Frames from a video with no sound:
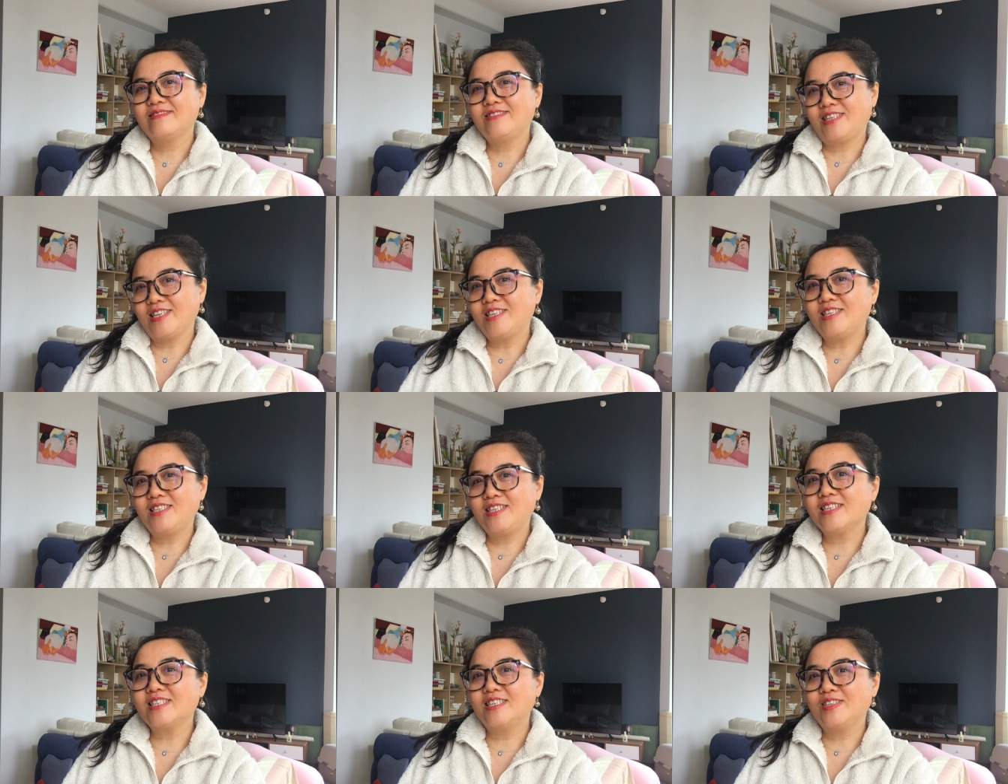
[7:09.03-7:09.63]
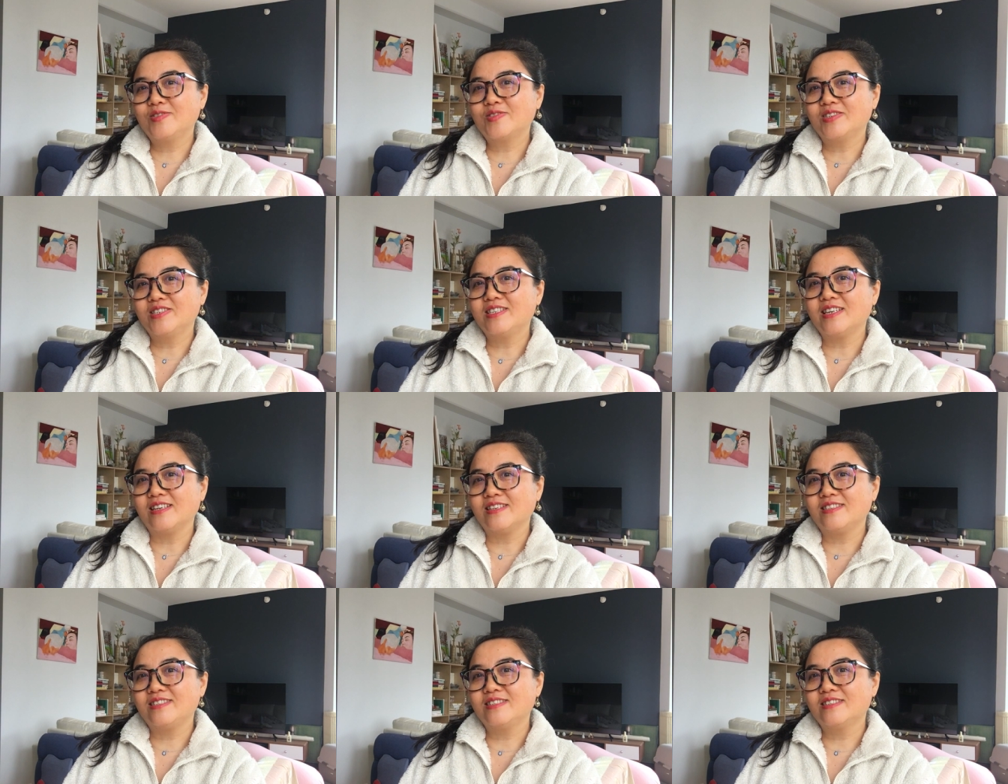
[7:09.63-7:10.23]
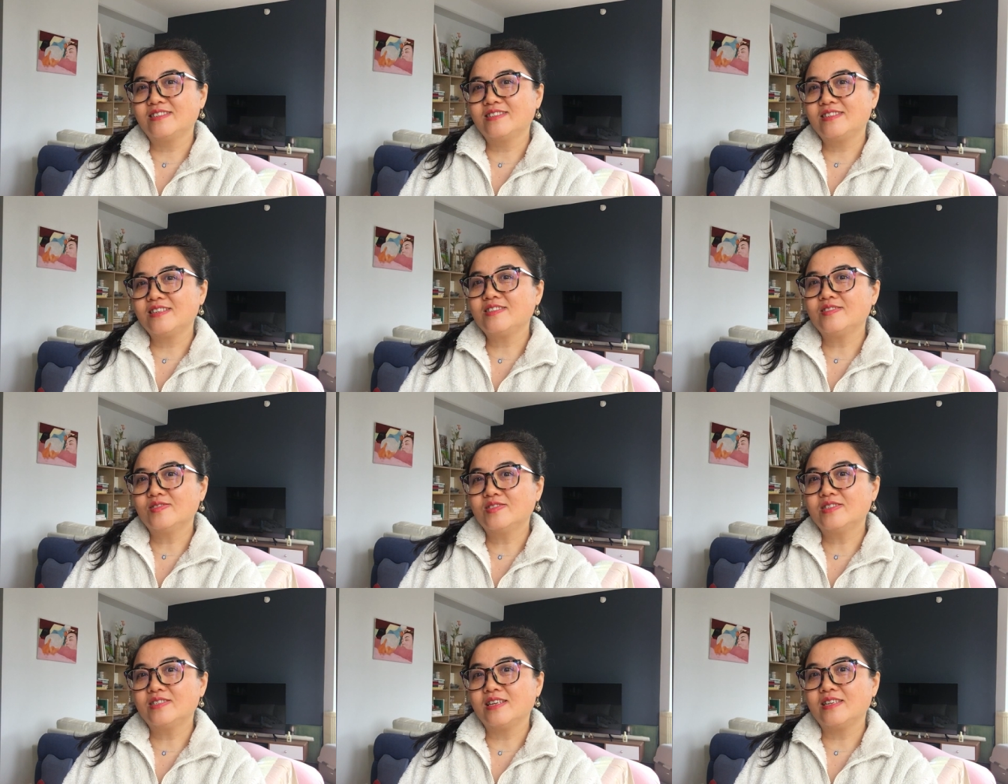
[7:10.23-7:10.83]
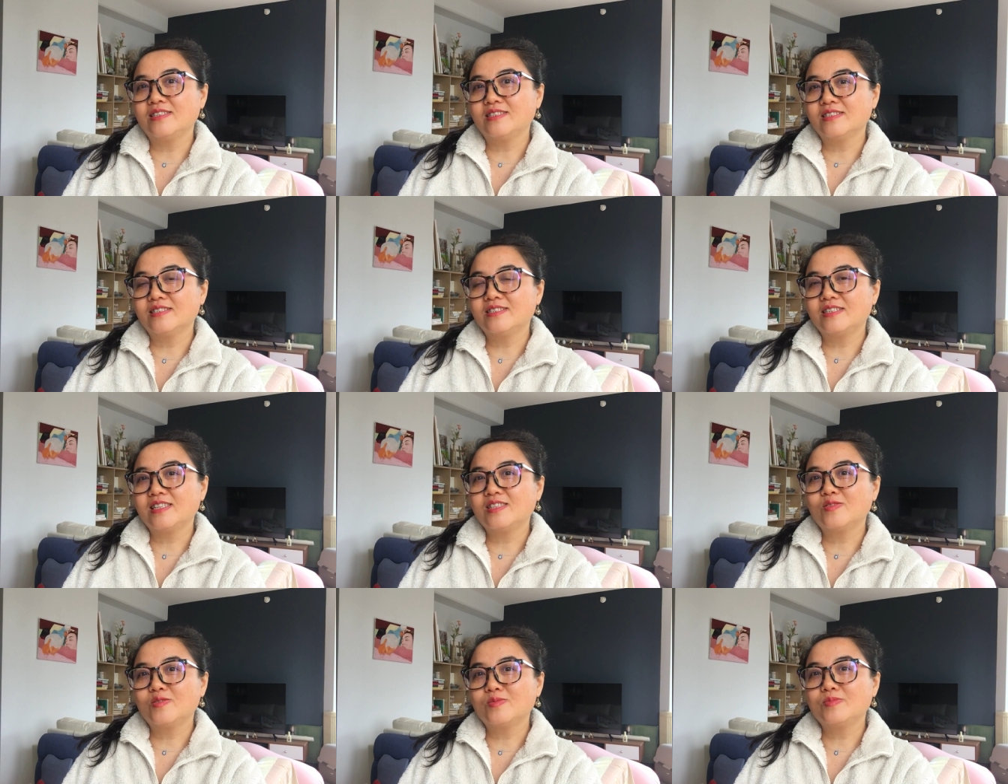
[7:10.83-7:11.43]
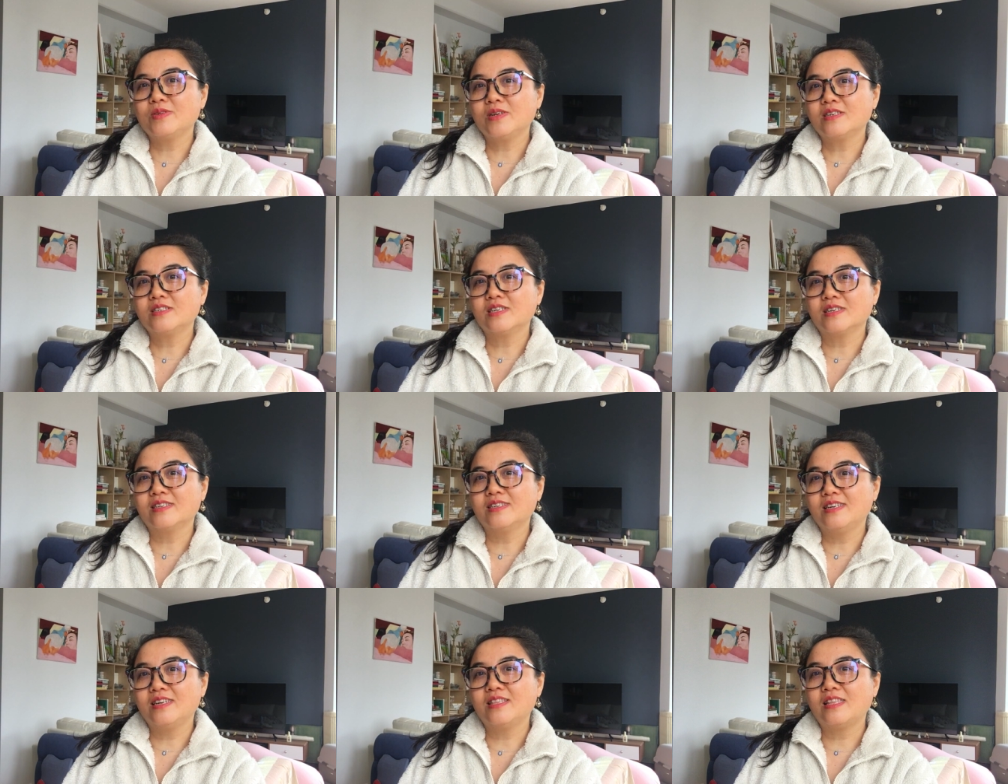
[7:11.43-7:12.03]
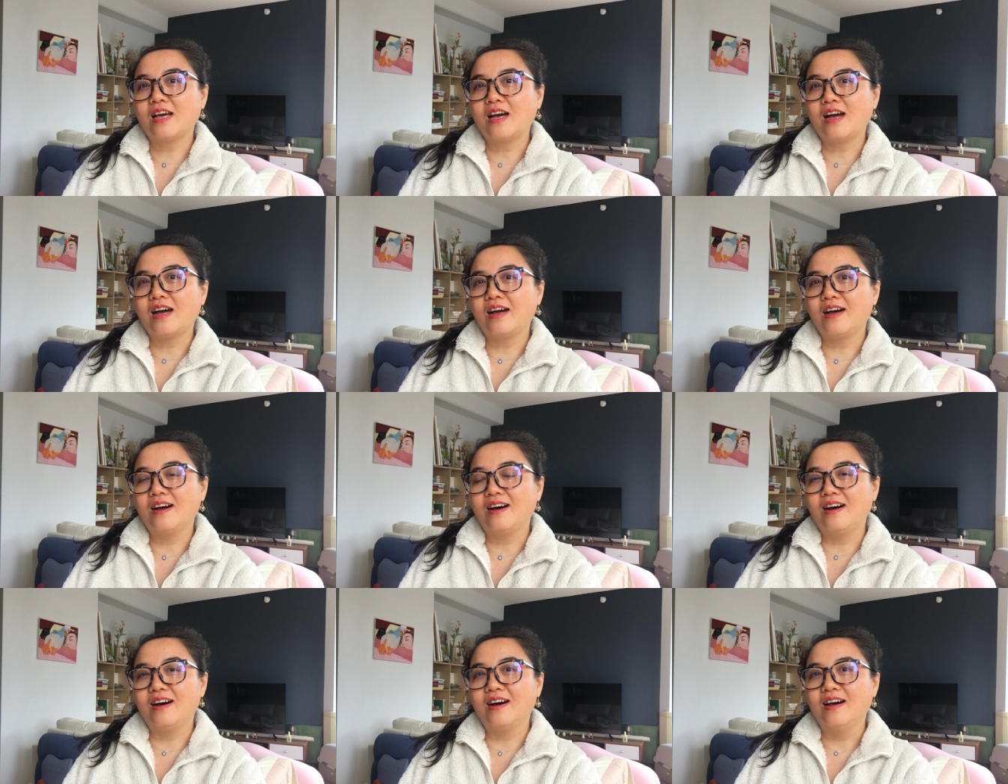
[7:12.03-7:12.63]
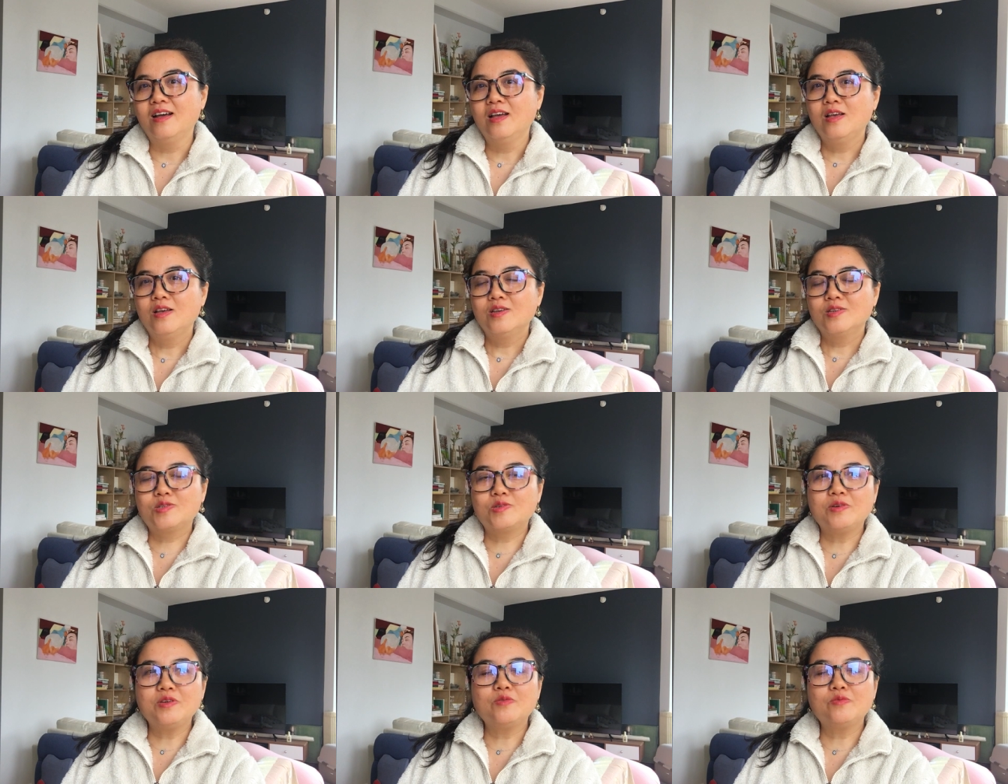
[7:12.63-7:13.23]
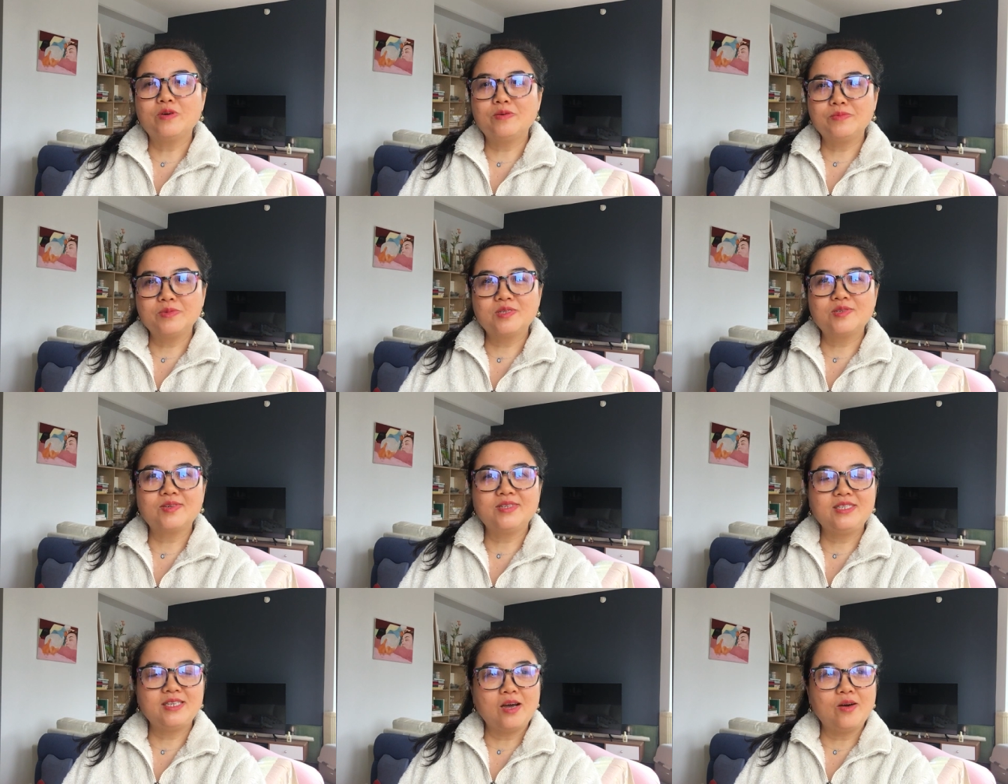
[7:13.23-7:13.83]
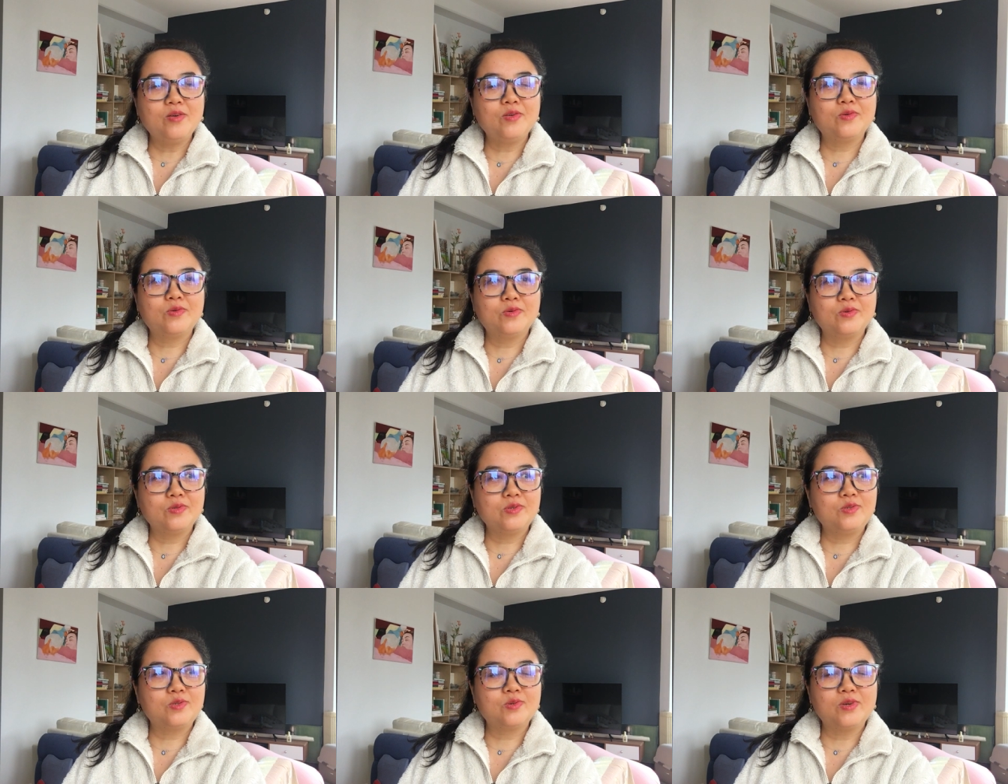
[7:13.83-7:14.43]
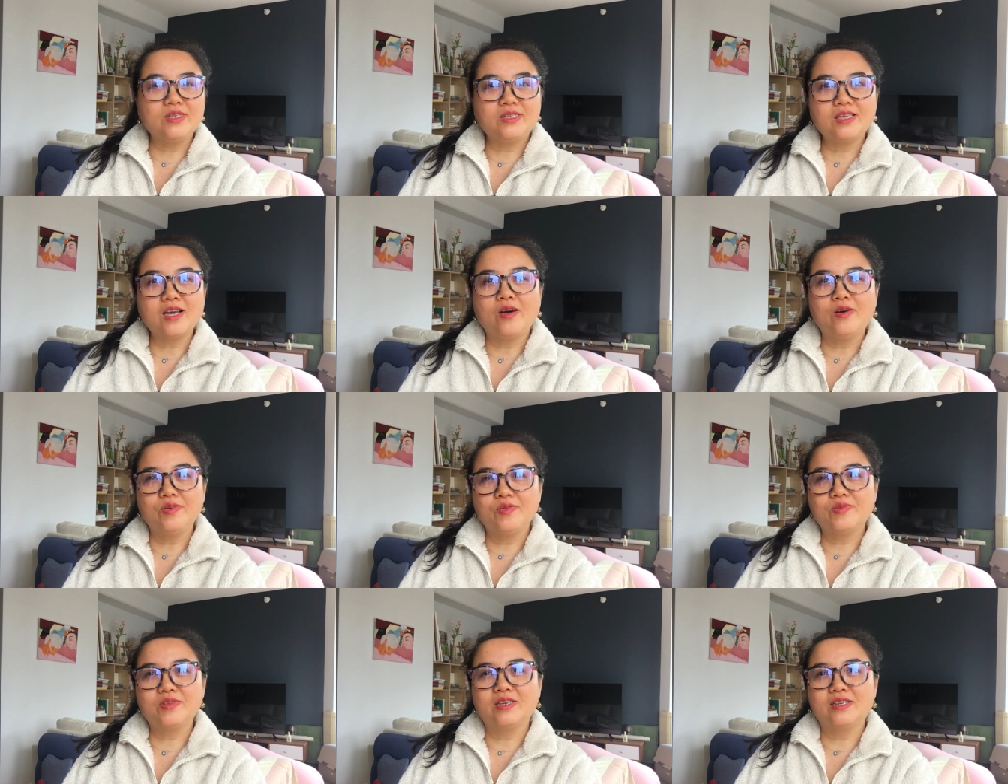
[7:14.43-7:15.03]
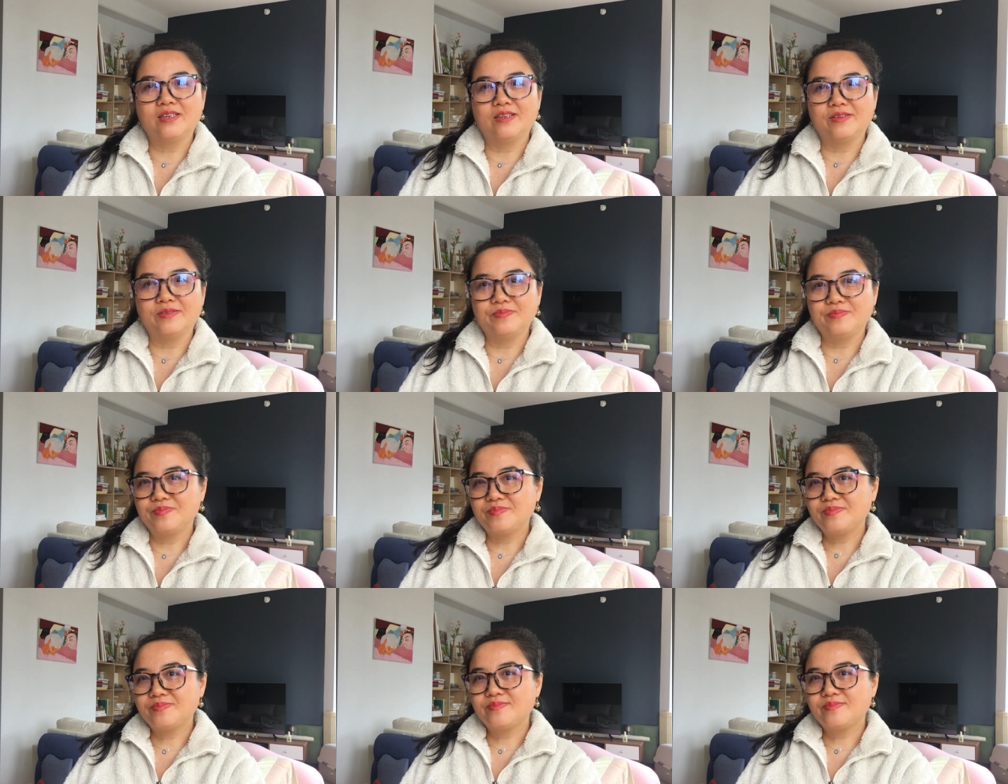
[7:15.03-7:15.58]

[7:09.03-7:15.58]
这这就是人性，这就是人性，真的，我们要承认它啊。所以，我们做教育、做教育的人，